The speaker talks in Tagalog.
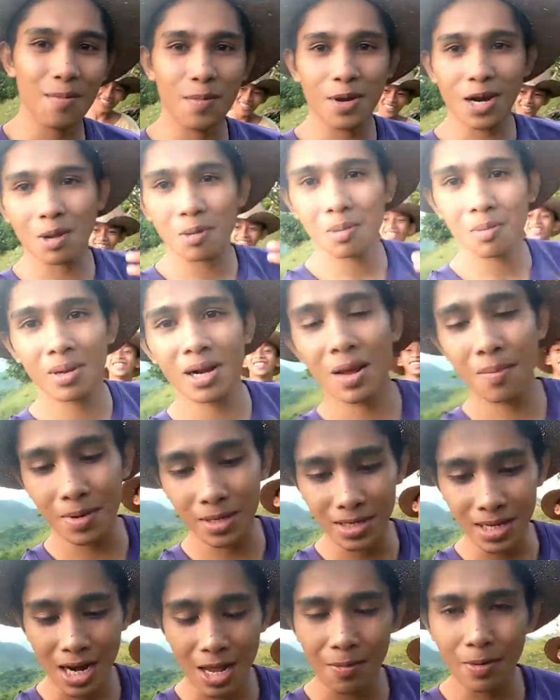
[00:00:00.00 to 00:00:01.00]
maraming maraming
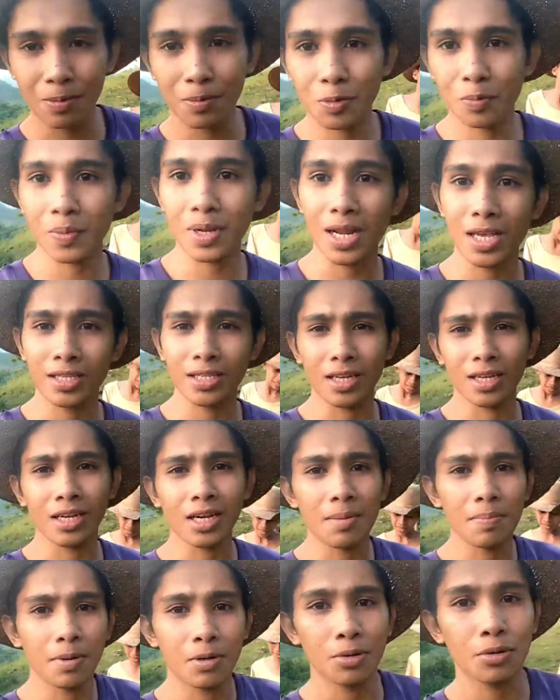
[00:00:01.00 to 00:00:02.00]
salamat po pala sa
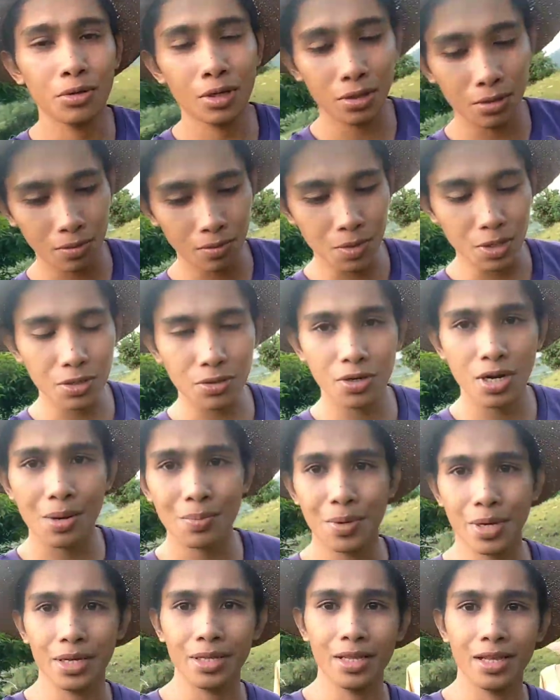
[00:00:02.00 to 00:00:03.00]
nakapanood nitong video
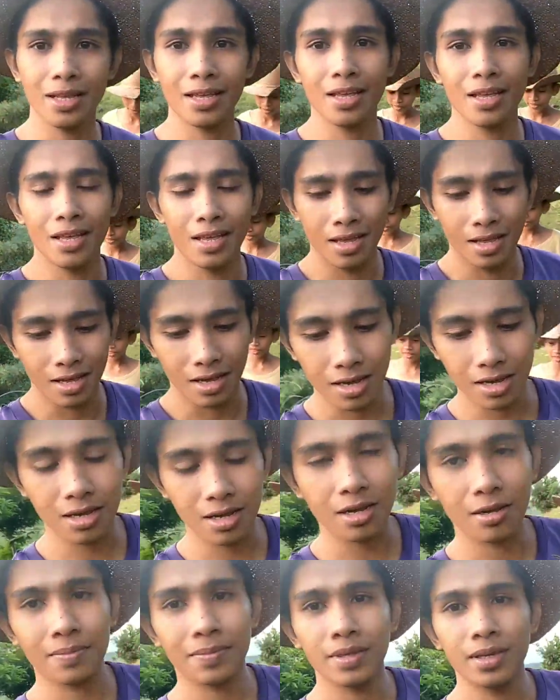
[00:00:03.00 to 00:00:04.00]
namin.
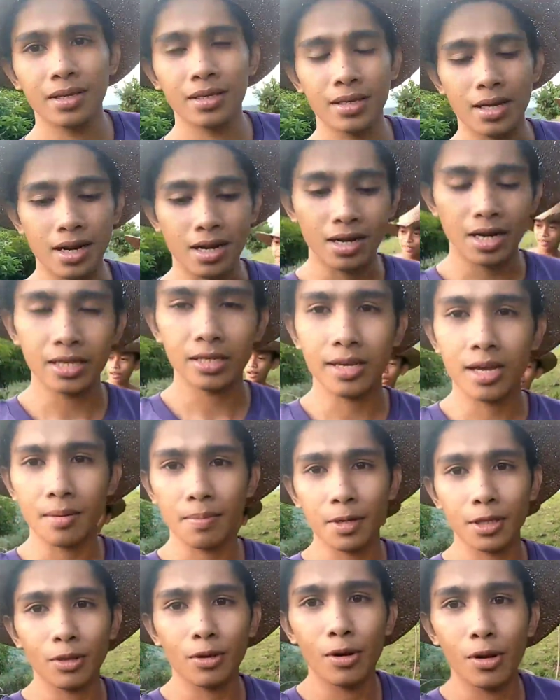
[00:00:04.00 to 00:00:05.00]
Uh, sana guys, uh,
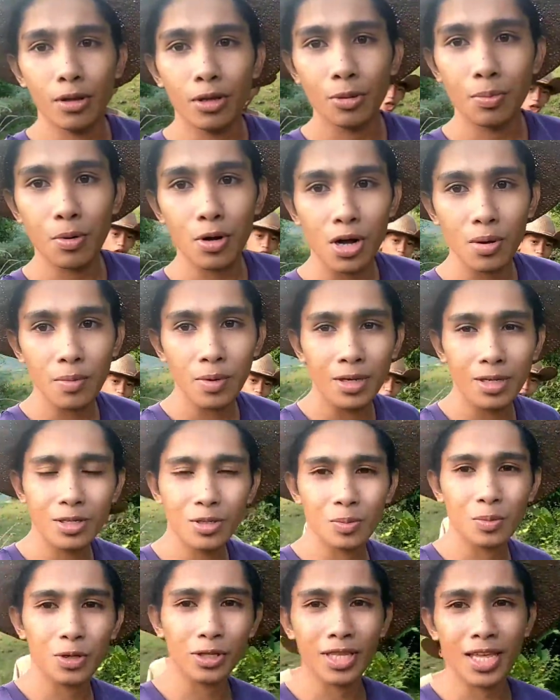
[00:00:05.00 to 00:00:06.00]
patuloy nyo po kaming
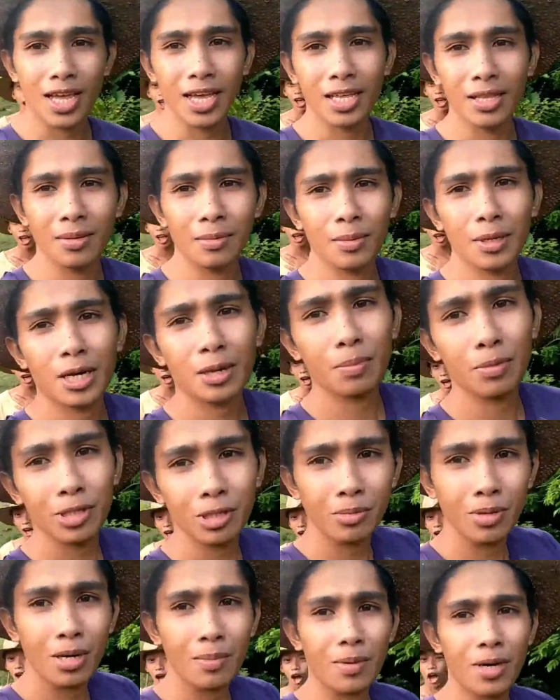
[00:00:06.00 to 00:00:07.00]
suportahan para po
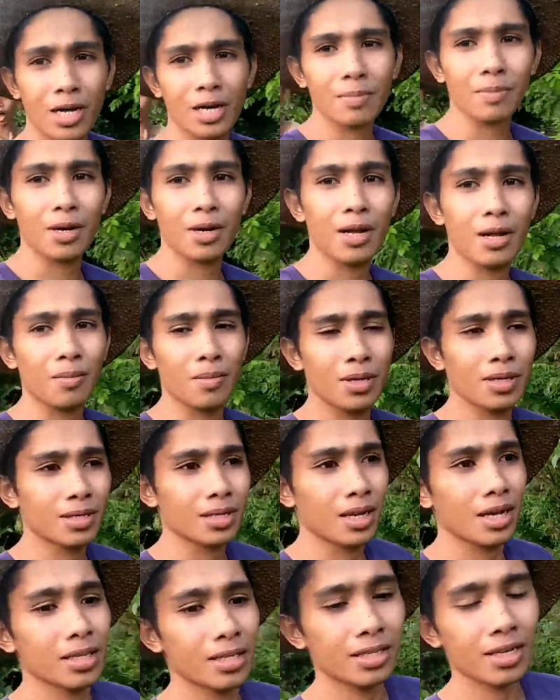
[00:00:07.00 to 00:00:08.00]
sa mga pangarapan namin
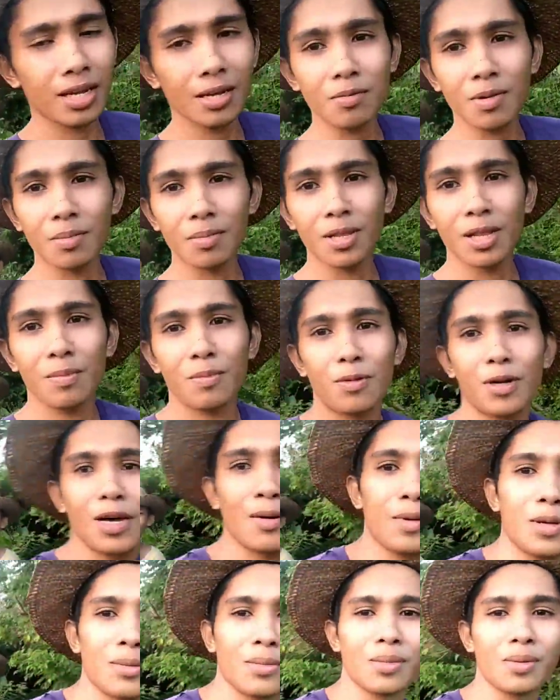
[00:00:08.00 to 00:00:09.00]
sa, at sa pamilya po
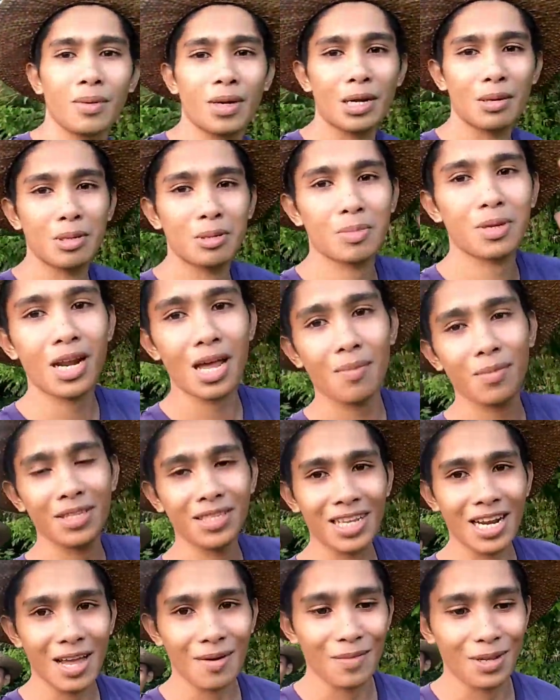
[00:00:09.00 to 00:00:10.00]
namin. Maraming maraming
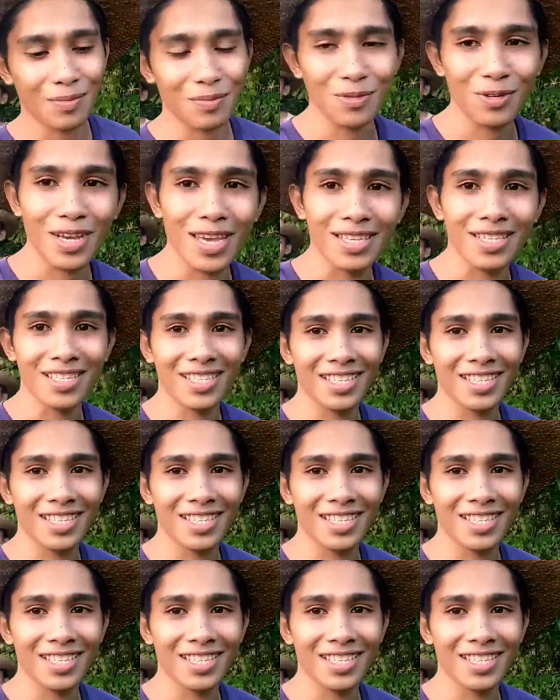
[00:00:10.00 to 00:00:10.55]
salamat po guys.